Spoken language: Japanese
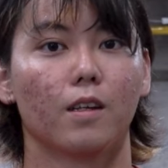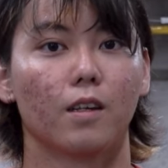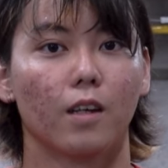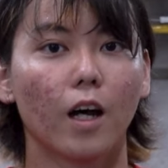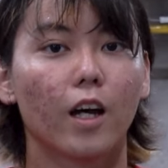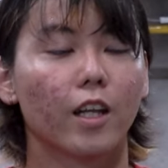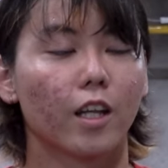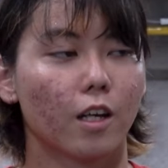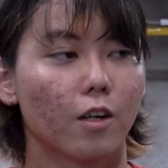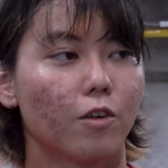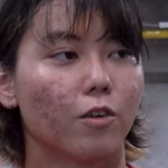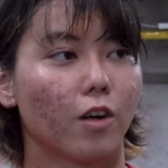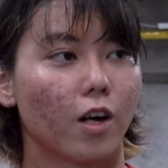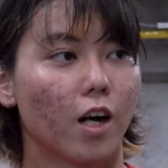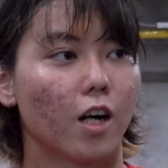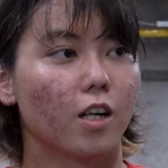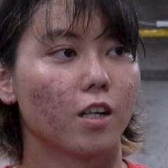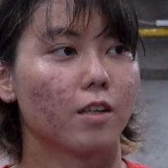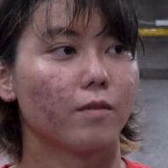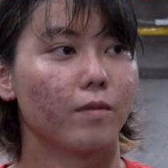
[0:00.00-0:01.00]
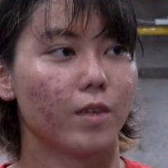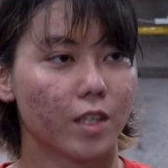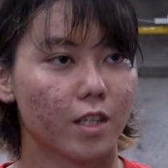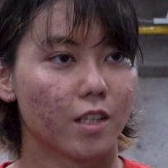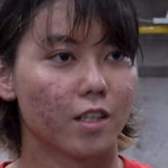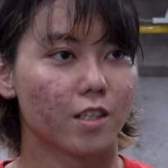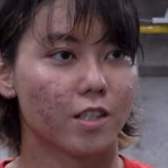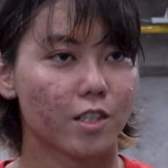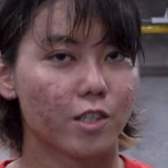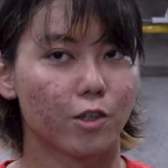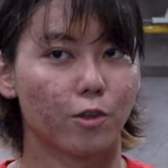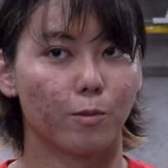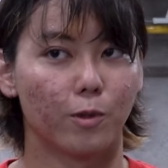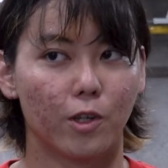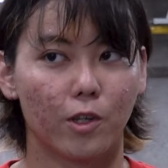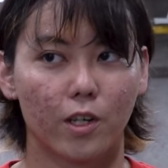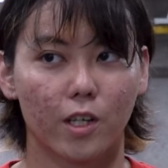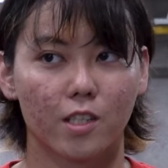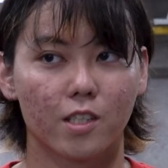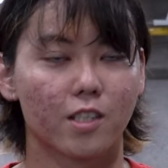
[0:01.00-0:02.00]
はい、何本か見て、師匠
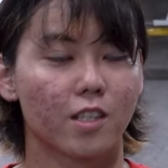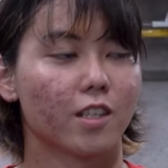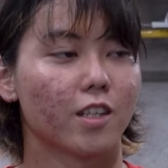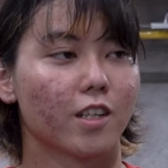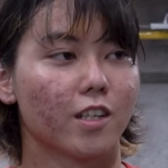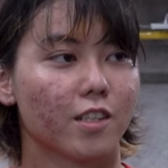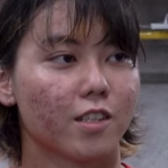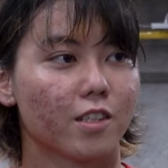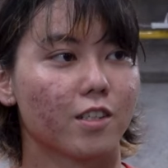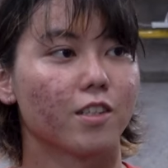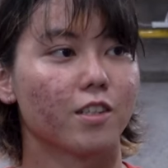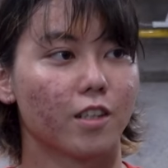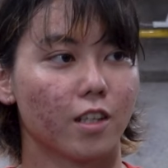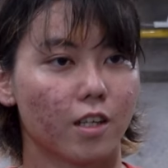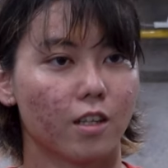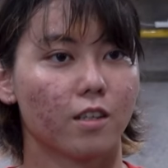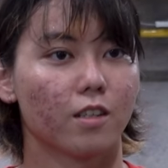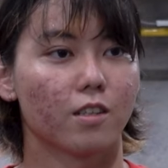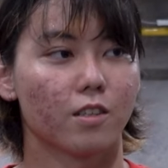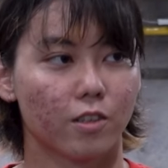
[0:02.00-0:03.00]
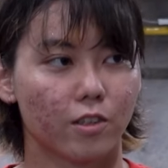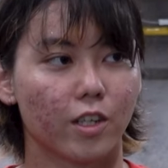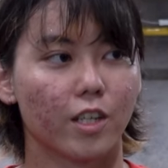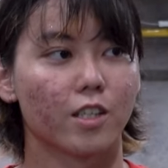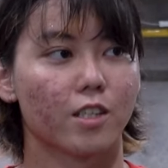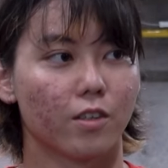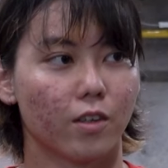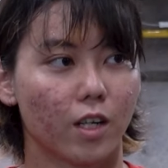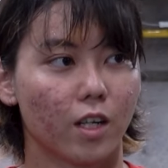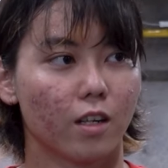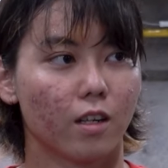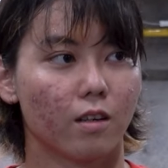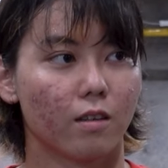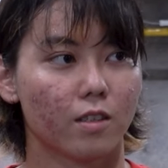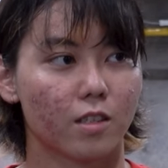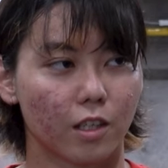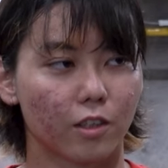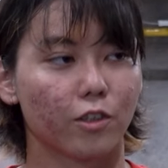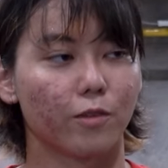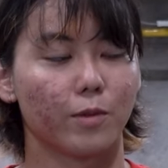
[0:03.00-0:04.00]
も走ってたりするんで、そのレースは
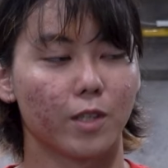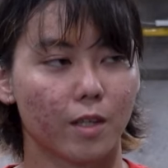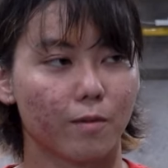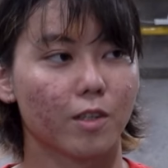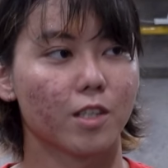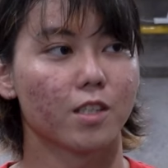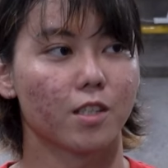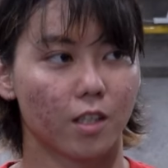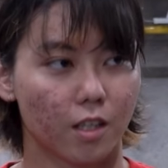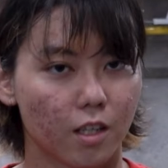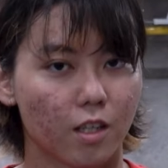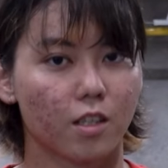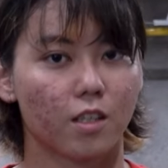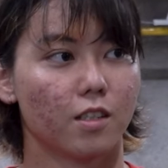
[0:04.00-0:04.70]
ちゃんと見てましたね。